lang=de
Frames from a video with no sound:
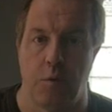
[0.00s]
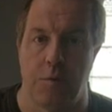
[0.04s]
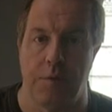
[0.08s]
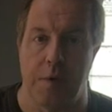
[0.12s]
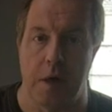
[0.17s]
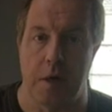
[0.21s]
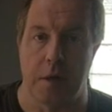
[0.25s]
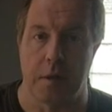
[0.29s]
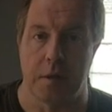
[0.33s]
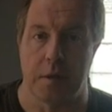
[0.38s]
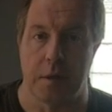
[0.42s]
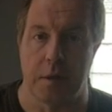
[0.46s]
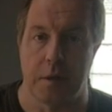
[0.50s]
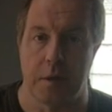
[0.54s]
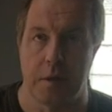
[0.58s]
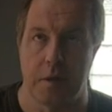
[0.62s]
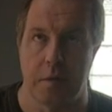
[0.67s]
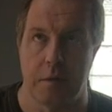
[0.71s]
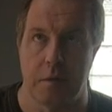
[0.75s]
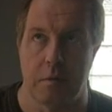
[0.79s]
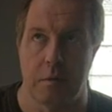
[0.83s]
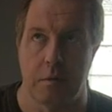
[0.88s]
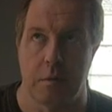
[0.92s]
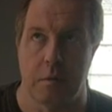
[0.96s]
Wohnwagen
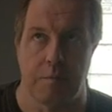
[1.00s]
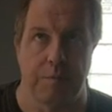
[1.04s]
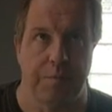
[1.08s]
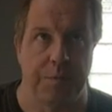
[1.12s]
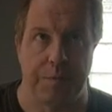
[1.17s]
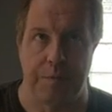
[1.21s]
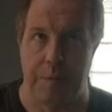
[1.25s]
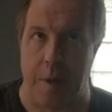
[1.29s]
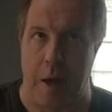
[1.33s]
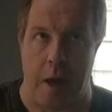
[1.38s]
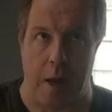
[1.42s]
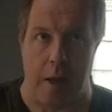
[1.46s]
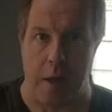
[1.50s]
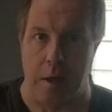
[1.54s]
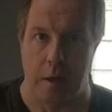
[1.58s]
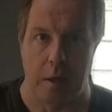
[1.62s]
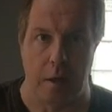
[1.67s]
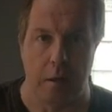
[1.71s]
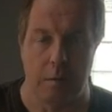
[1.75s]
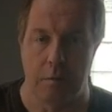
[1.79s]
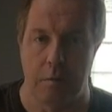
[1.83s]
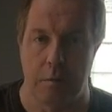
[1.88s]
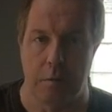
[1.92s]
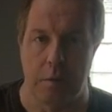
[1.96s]
sind
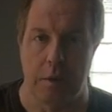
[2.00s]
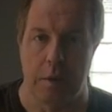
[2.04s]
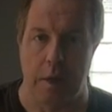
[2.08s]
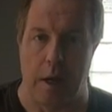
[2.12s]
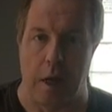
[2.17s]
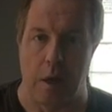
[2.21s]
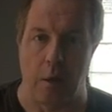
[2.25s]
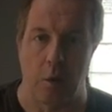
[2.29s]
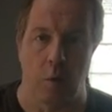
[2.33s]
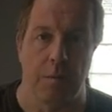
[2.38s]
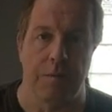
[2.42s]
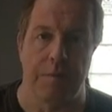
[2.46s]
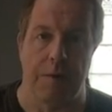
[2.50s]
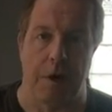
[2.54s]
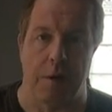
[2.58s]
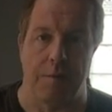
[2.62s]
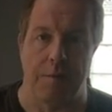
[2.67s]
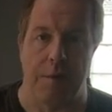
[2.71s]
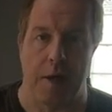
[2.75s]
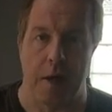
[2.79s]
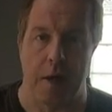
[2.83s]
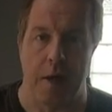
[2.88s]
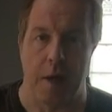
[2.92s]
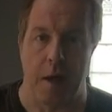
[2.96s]
alle, die ein
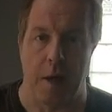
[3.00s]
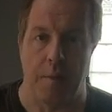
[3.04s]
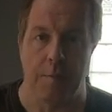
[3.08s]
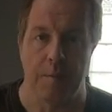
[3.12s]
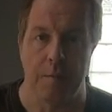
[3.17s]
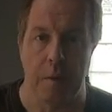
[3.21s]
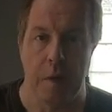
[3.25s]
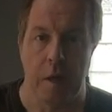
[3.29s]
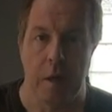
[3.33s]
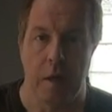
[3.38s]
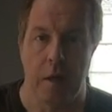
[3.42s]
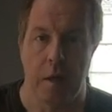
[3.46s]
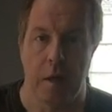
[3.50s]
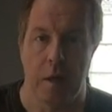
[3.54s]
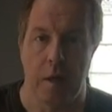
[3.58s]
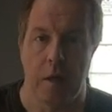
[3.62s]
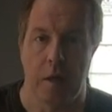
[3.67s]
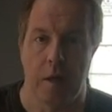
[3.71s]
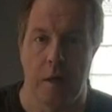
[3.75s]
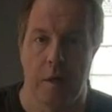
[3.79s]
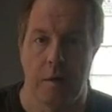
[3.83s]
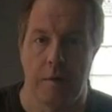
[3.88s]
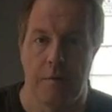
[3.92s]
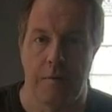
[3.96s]
Alko-Fahrwerk haben,
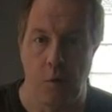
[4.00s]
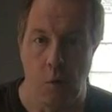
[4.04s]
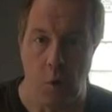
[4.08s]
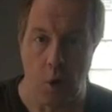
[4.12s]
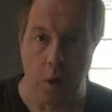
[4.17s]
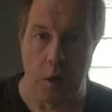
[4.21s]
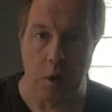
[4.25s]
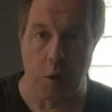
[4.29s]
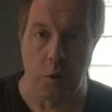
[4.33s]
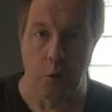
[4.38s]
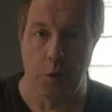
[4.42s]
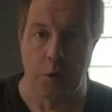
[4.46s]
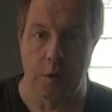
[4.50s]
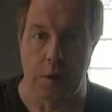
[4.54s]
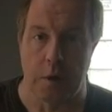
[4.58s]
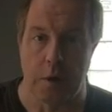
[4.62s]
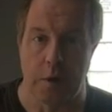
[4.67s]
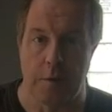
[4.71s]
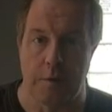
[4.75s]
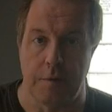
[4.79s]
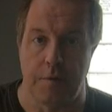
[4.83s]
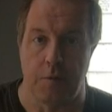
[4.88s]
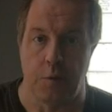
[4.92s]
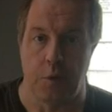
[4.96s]

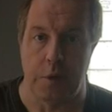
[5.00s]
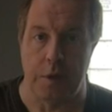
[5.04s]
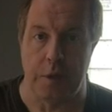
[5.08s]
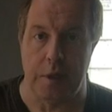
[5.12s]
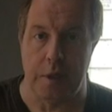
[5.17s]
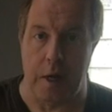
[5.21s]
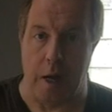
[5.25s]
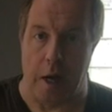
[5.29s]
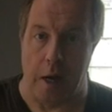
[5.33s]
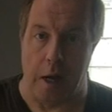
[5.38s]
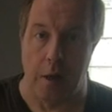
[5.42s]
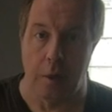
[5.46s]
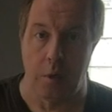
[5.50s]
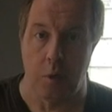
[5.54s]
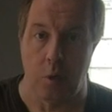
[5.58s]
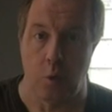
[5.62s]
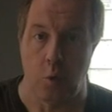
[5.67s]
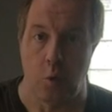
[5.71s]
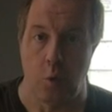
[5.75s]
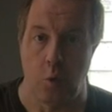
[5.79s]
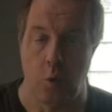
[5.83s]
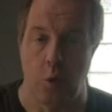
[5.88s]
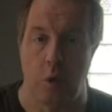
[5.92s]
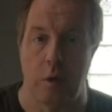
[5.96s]
vorgerüstet für die
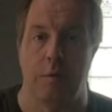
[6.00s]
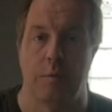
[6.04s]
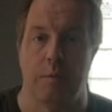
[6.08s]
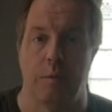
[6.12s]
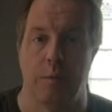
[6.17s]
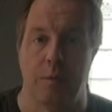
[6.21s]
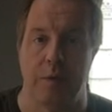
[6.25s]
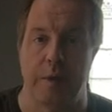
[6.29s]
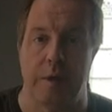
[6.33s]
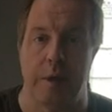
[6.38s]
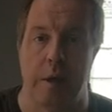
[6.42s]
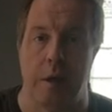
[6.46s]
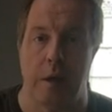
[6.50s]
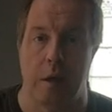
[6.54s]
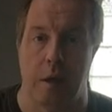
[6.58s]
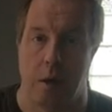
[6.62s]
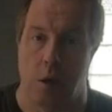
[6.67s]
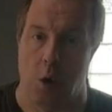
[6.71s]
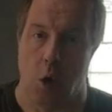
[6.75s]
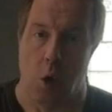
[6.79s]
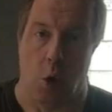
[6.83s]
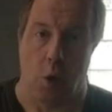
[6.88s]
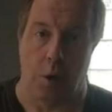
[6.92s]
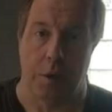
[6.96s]
Alko Wheel
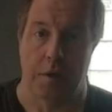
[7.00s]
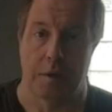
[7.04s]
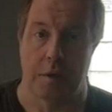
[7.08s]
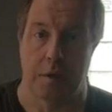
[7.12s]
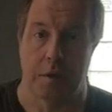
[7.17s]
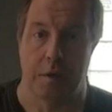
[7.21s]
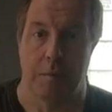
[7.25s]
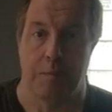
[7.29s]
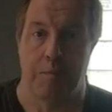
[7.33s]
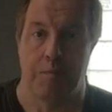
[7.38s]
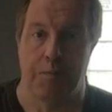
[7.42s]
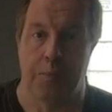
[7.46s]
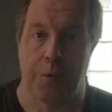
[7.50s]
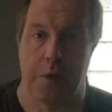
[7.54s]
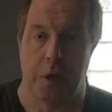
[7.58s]
Locks.